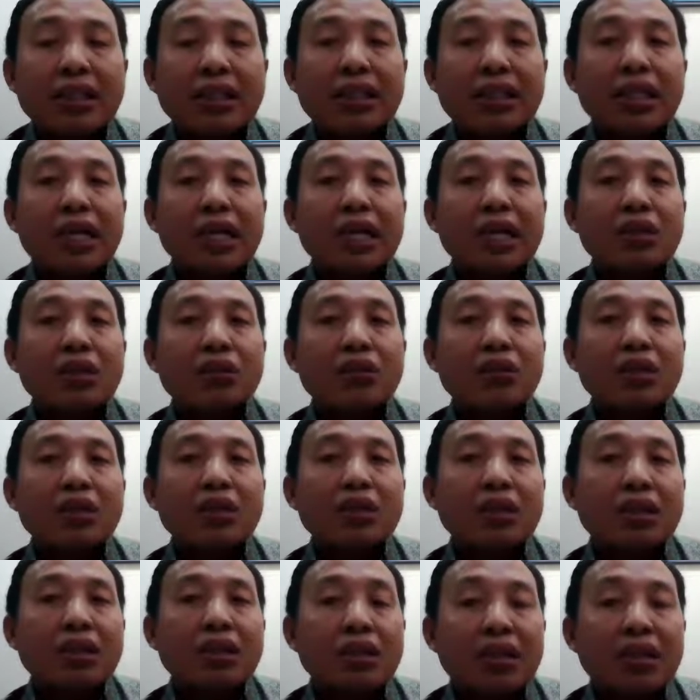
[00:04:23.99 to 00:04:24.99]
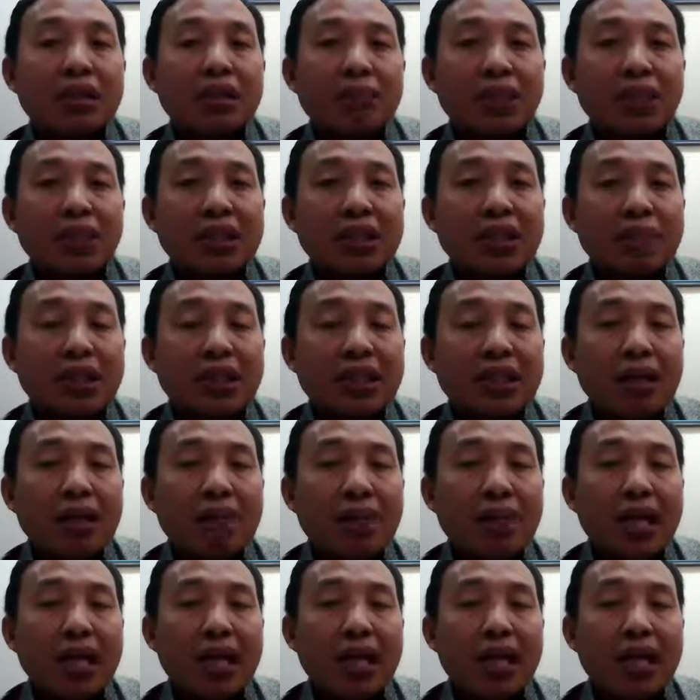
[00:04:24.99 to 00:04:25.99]
Kita harus
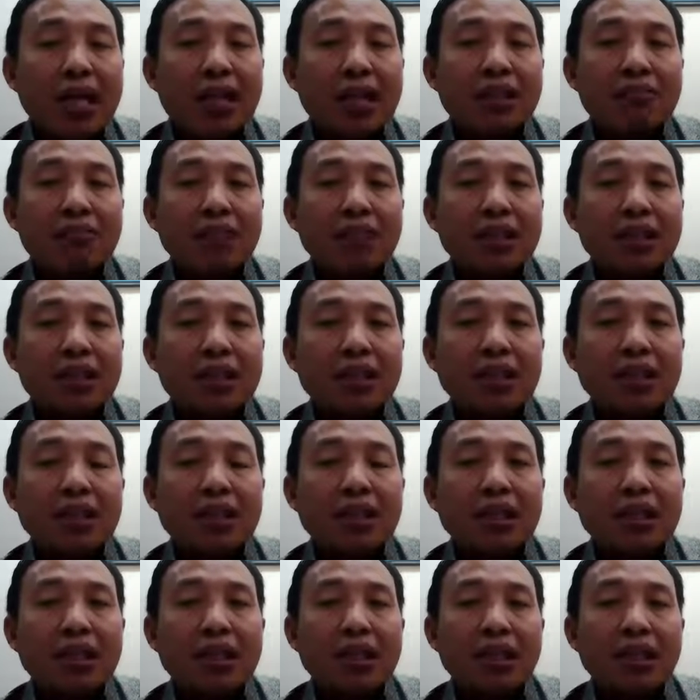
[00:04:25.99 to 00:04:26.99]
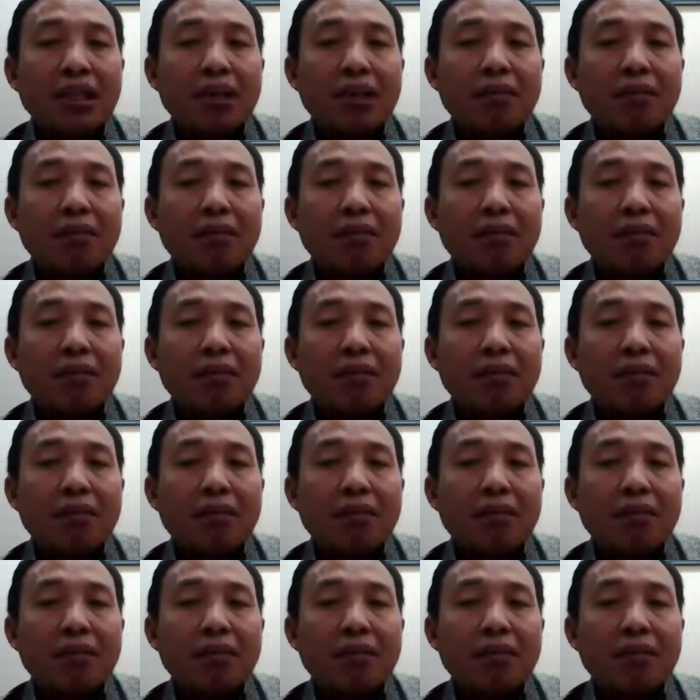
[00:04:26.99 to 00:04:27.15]
bersama-sama akademisi,